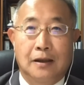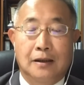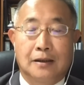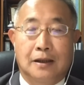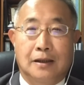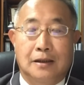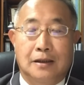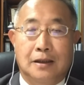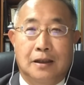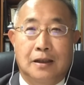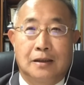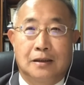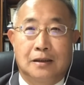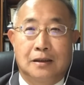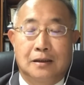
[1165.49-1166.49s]
但是这
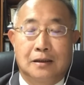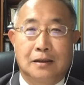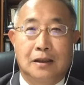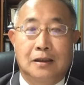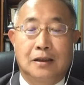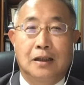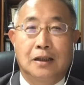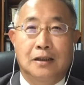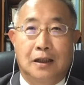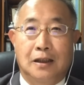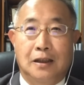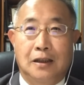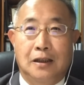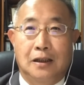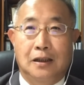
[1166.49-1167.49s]
个热线建
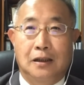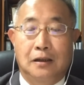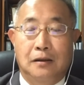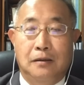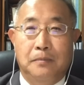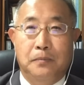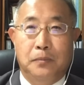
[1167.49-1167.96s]
立了以后，